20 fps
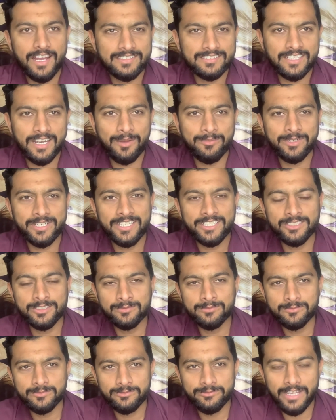असलम
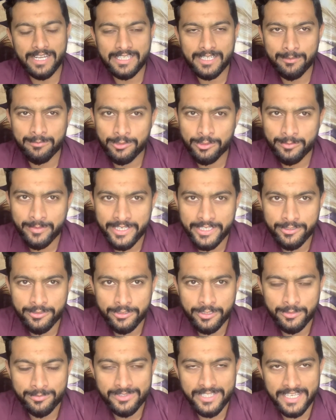वेलकम टू माई
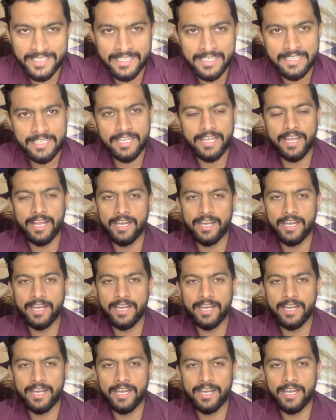यूट्यूब चैनल